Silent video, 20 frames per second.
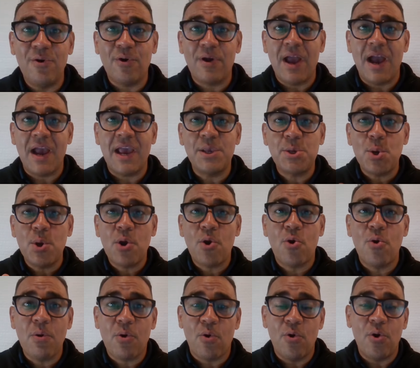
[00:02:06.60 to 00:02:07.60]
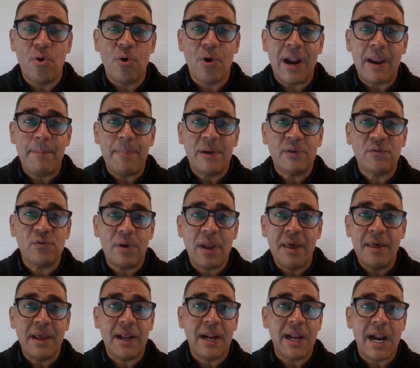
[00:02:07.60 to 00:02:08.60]
Lo que han hecho es colocar a
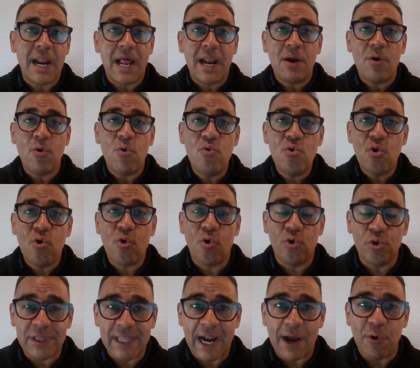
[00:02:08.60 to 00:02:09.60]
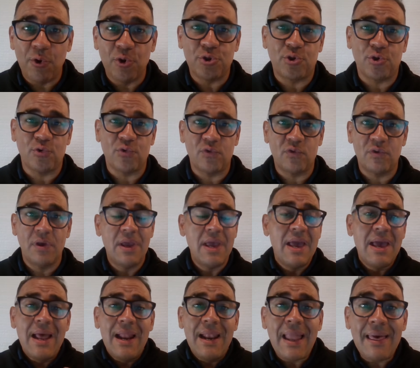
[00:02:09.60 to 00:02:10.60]
personas a declarar unos contra otros.
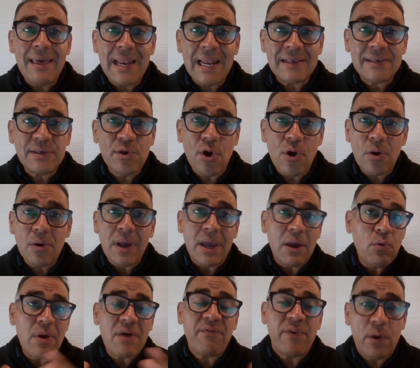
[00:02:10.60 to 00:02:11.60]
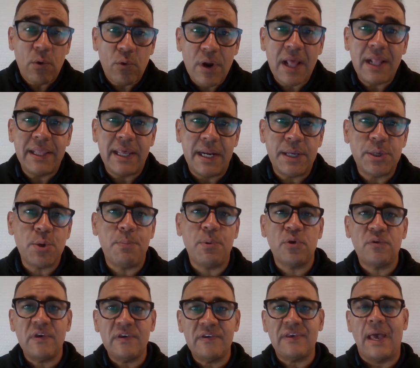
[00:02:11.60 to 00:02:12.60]
La delación es una figura del derecho
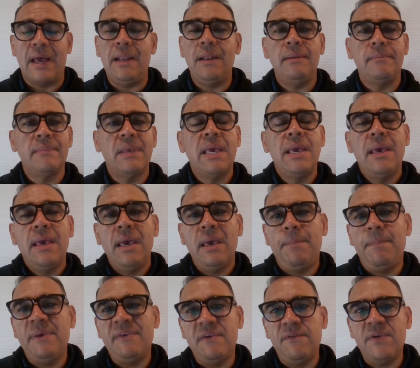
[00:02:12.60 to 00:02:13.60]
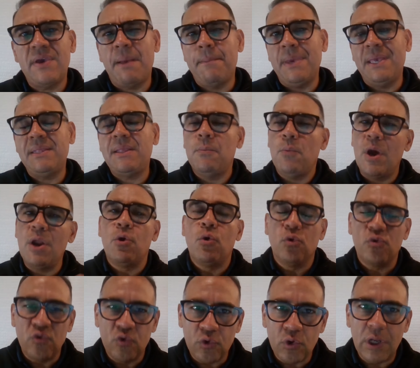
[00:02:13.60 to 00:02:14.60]
procesal específicamente, bueno, se